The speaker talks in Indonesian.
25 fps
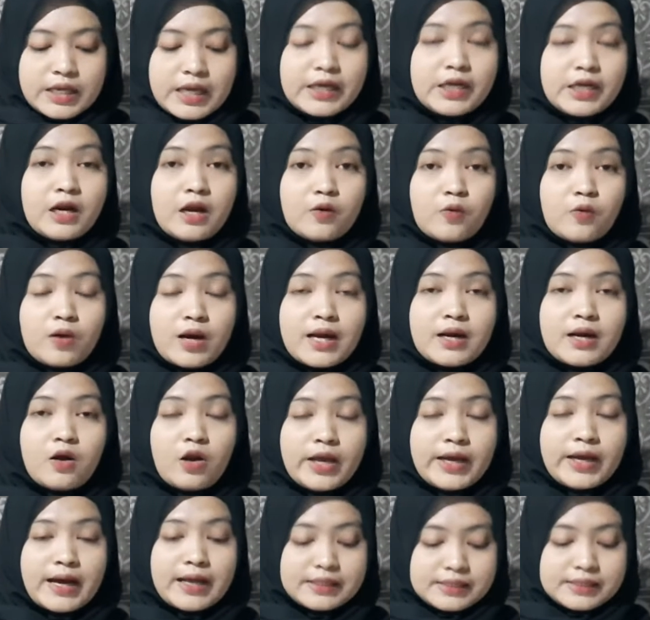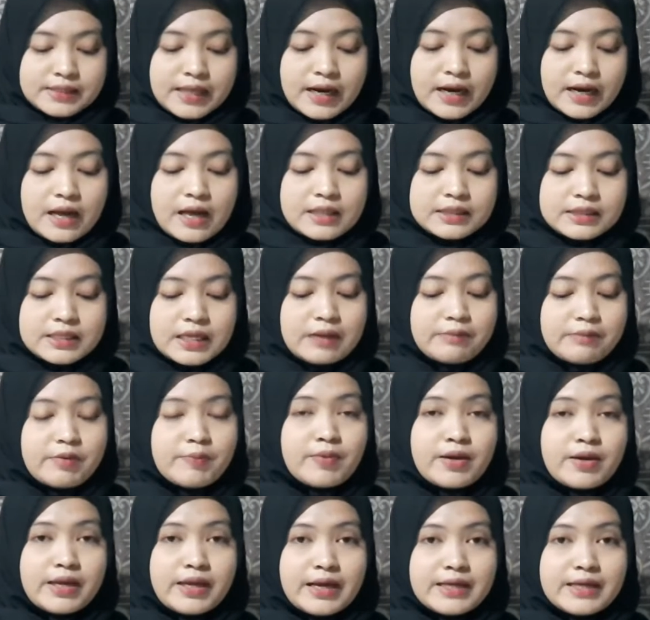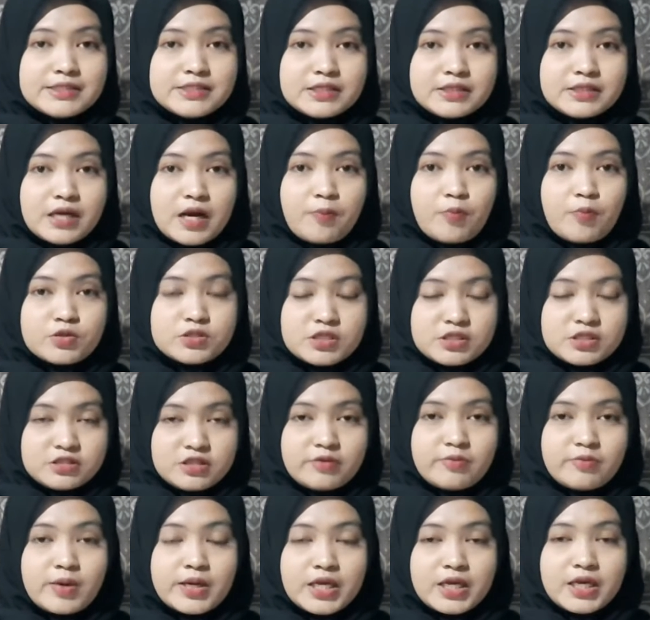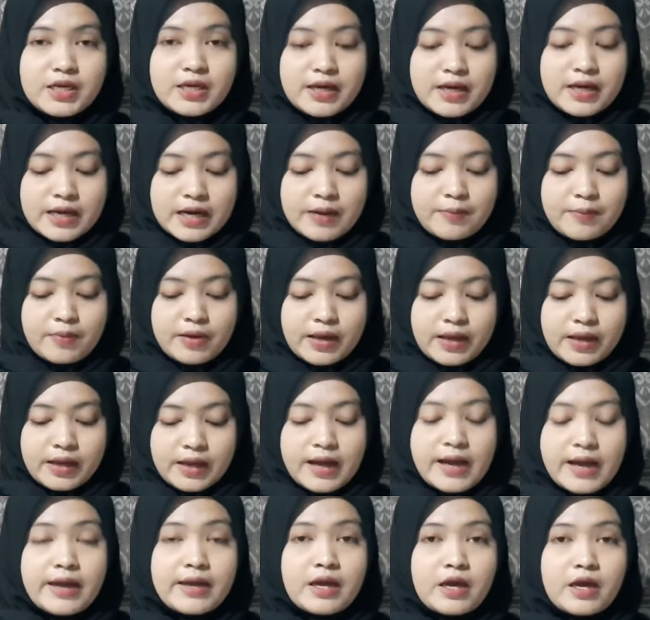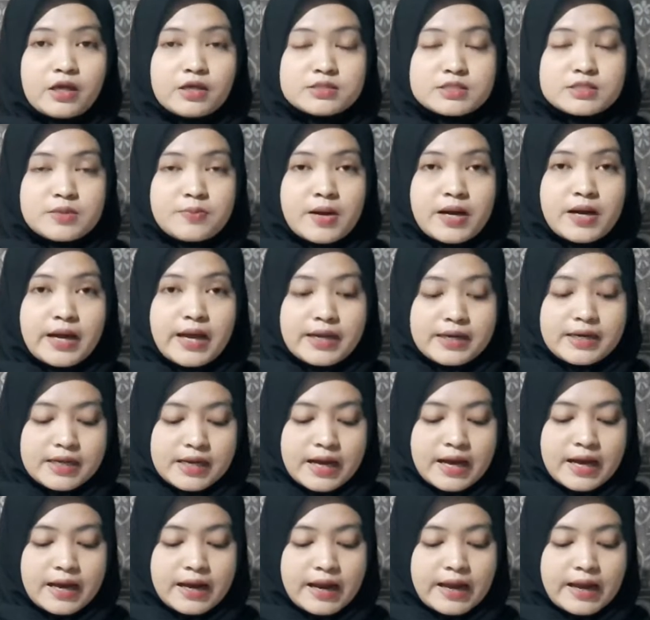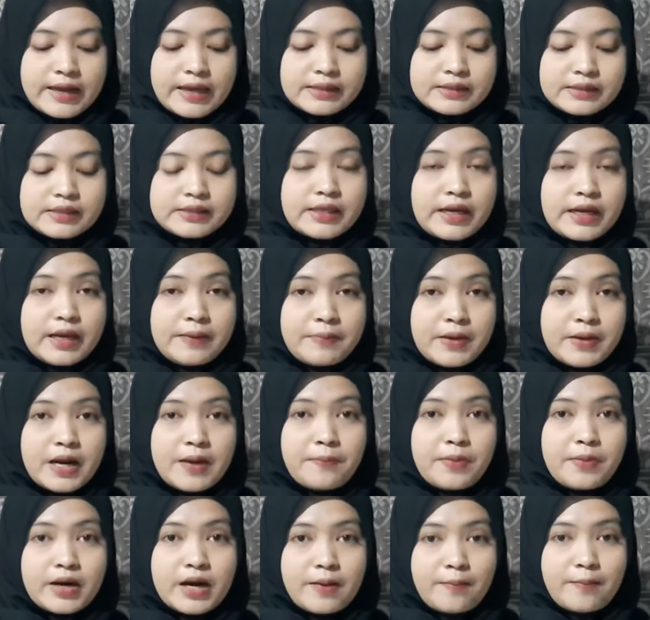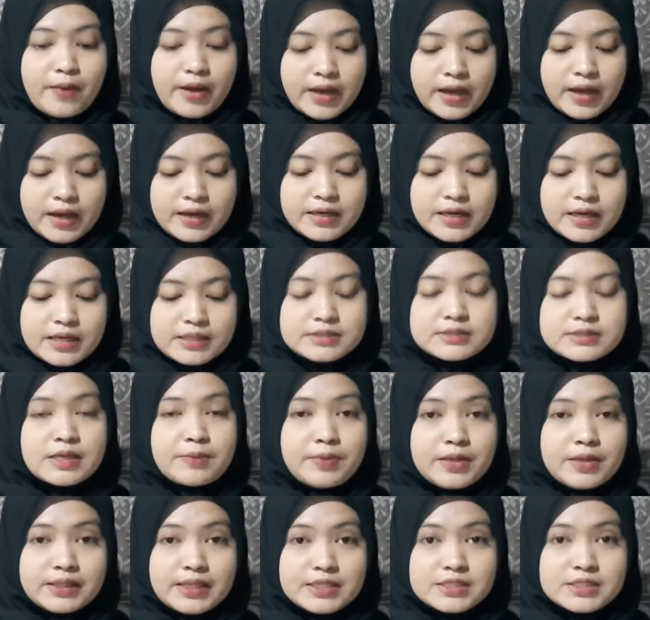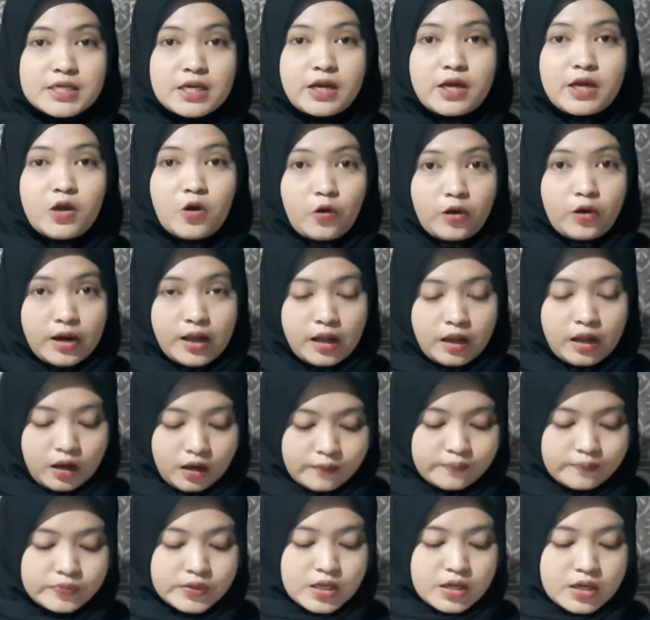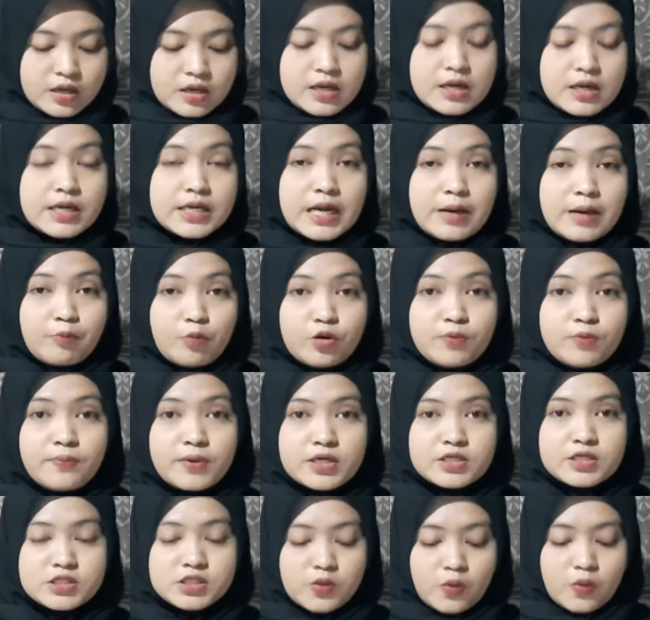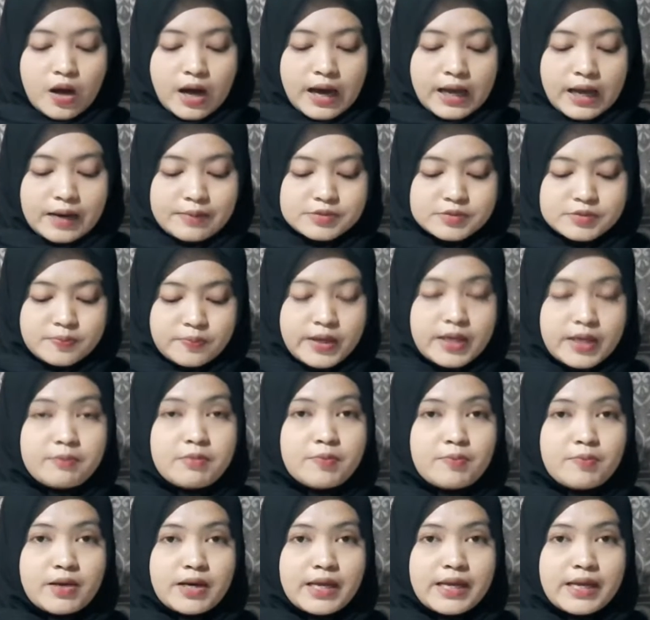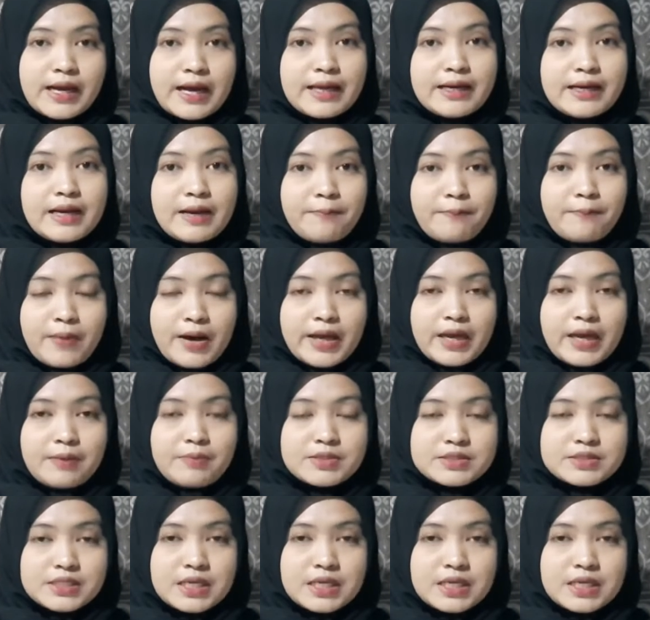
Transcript: Yang dilakukan oleh Qatar telah memberikan citra positif bagi negara mereka ya, sebagai negara yang tertarik pada perdamaian dan stabilitas regional. Namun, peristiwa Arab Spring memberikan dampak yang